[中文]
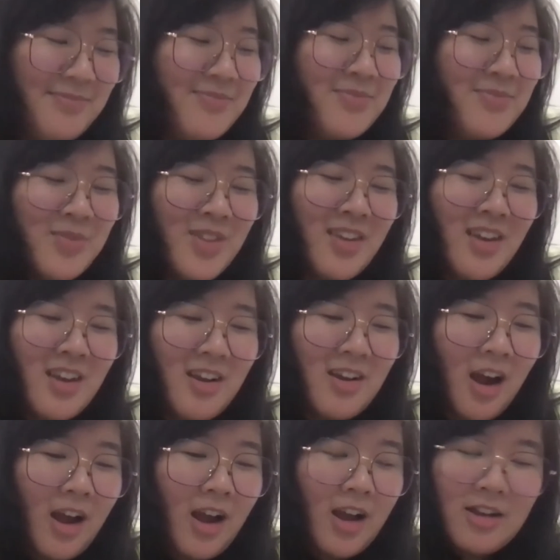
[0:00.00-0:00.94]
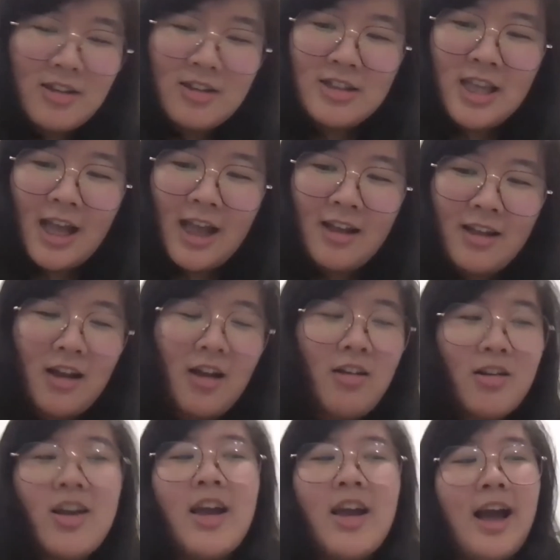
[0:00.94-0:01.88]
对，这样
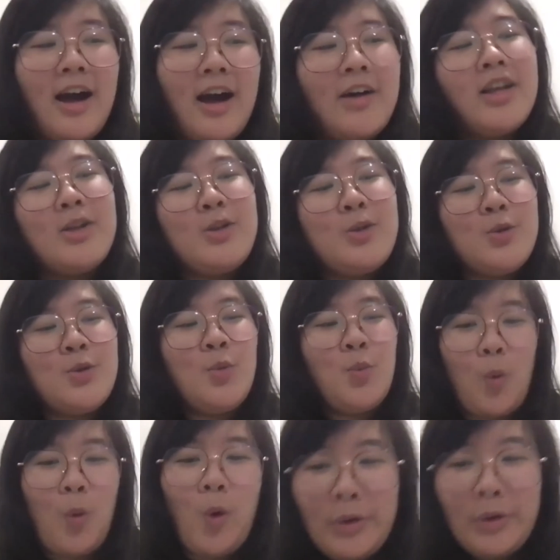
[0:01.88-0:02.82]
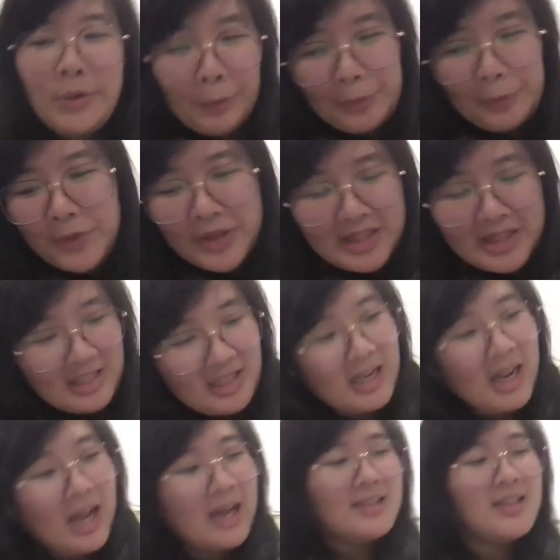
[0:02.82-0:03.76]
OK 好，那就是我有的问
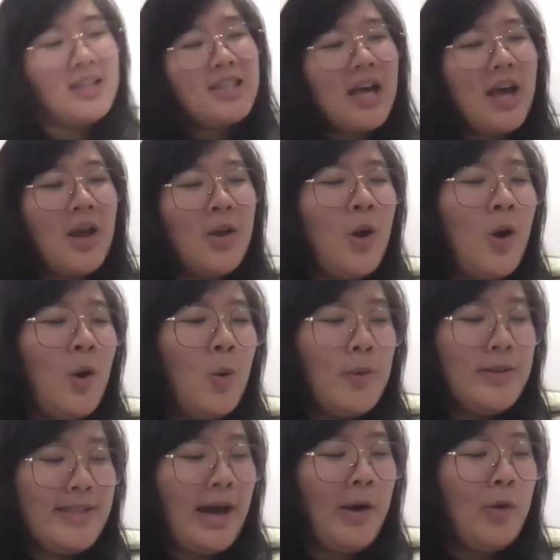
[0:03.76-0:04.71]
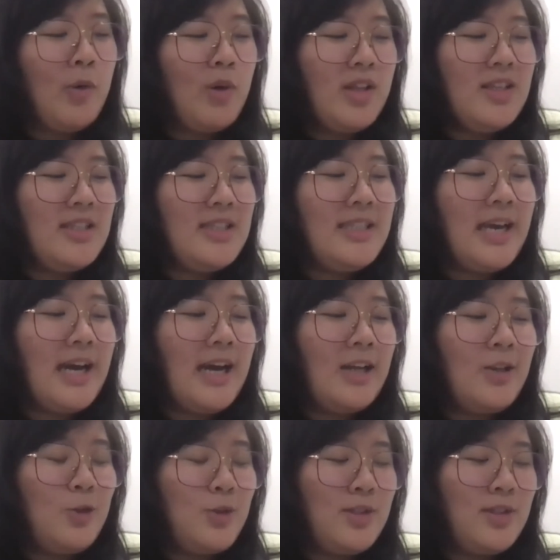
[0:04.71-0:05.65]
题啦。现在我想要问一
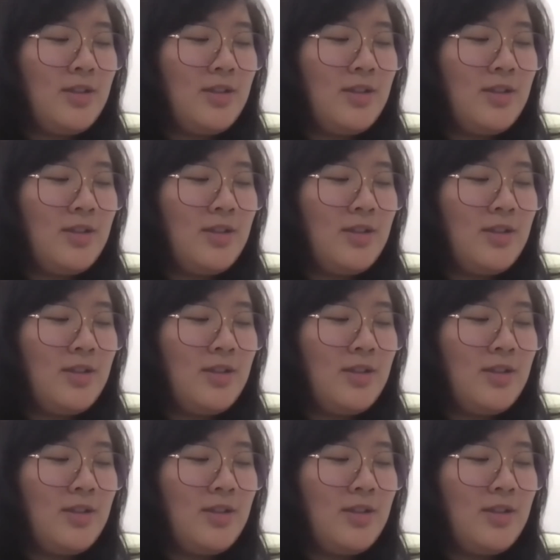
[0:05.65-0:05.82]
下，就是